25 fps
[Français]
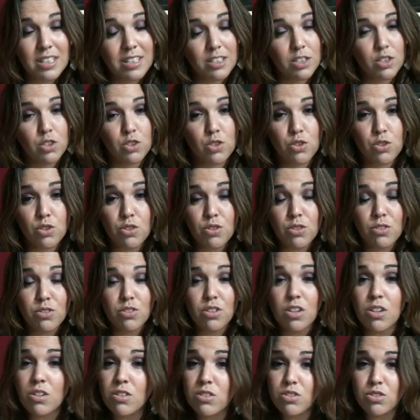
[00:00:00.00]
Je te,
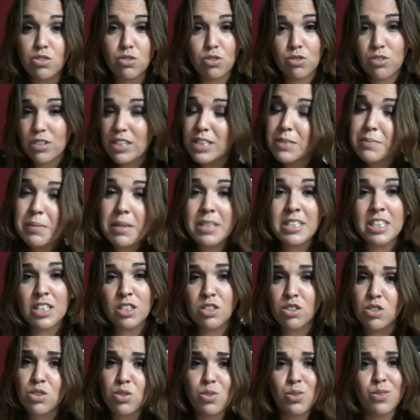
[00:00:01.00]
non, je ne t'autorise pas à dire
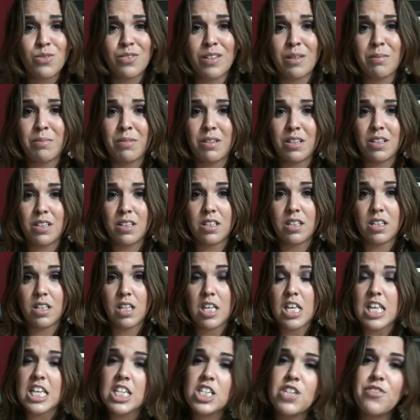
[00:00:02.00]
que je suis faible.
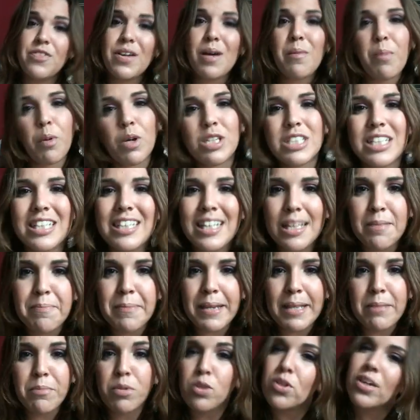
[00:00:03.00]
J'ai fait un projet Ten
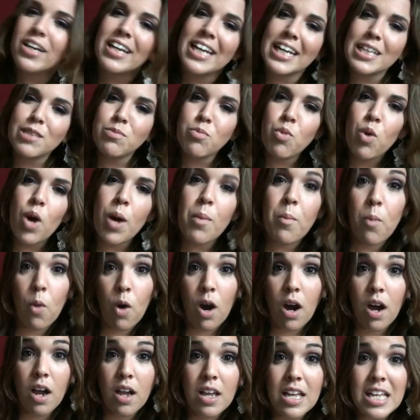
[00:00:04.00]
pendant 4 mois,
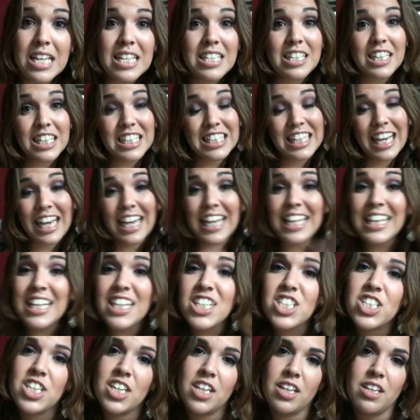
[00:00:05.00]
moi. C'est-à-dire que j'ai rien
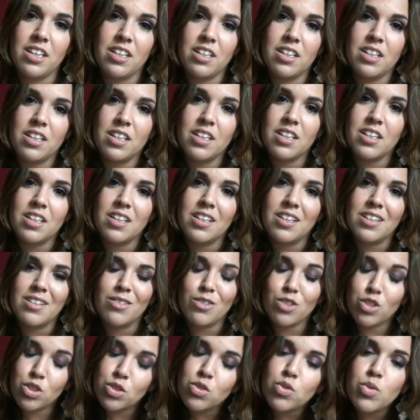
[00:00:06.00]
acheté.
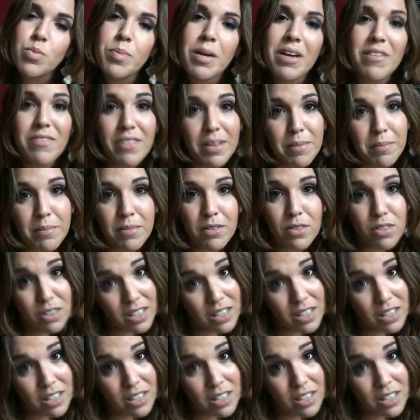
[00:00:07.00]
Donc je ne suis pas faible.